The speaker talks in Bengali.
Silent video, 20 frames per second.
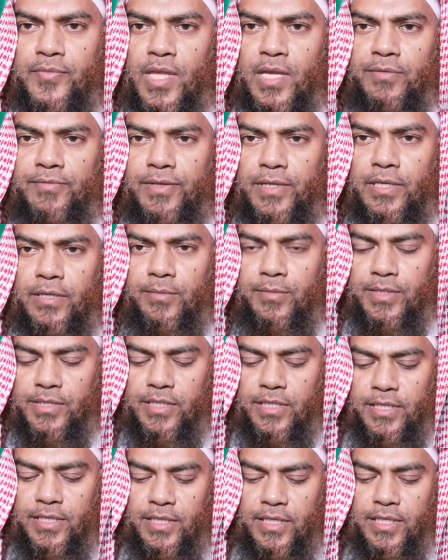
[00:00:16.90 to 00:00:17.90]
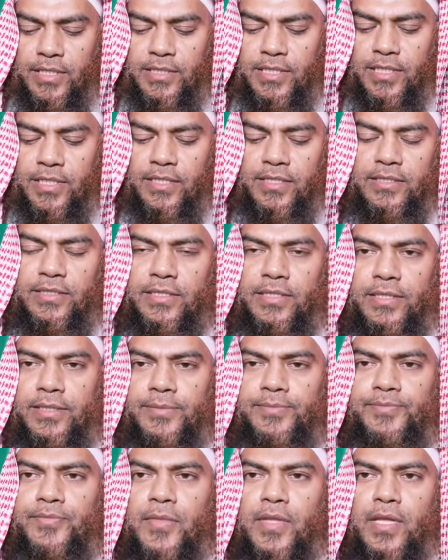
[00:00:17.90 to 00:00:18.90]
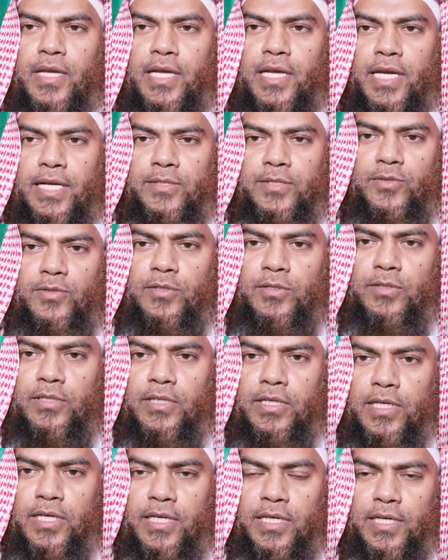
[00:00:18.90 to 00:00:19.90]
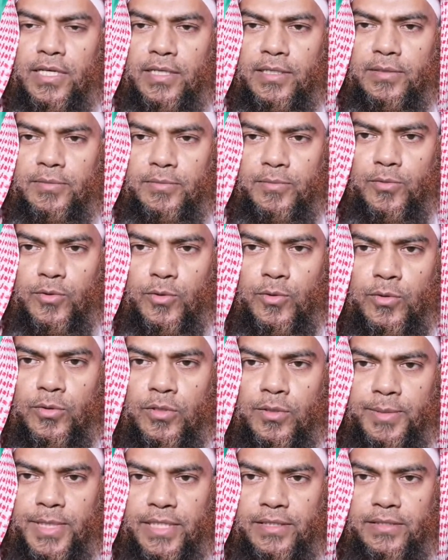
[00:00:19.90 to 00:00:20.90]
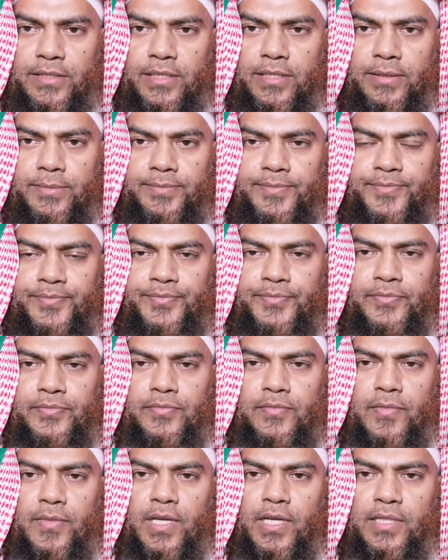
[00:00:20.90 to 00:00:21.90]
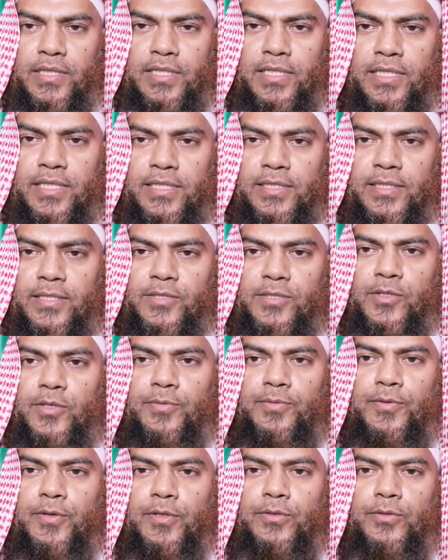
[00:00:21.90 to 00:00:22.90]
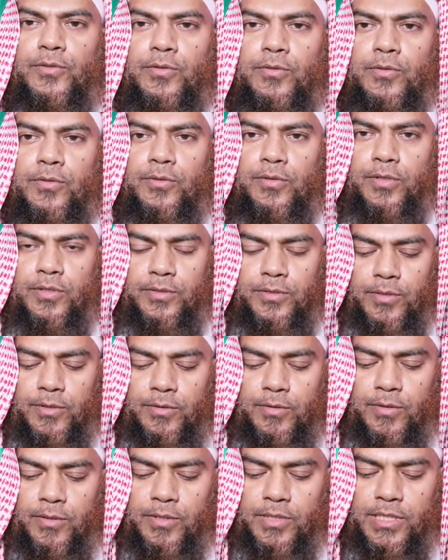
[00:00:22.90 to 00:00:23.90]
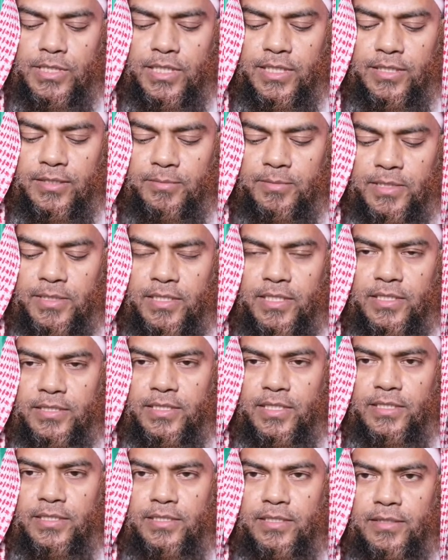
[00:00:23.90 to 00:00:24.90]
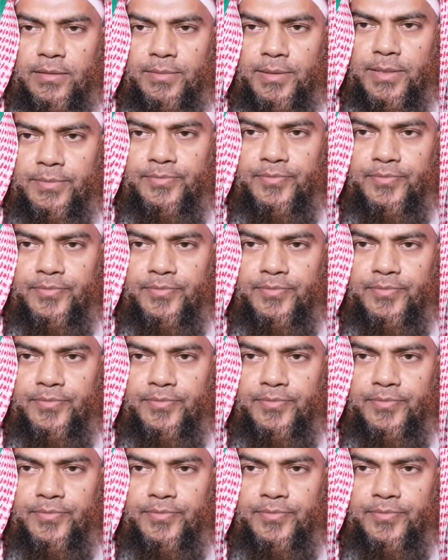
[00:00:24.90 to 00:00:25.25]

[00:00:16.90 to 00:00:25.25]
ফেকি মশালা নিয়ে সেটা হচ্ছে একজন রুগ্ন ব্যক্তি তার তাসরফ কতটুকু গ্রহণযোগ্য সেটা আমাদেরকে জানতে হবে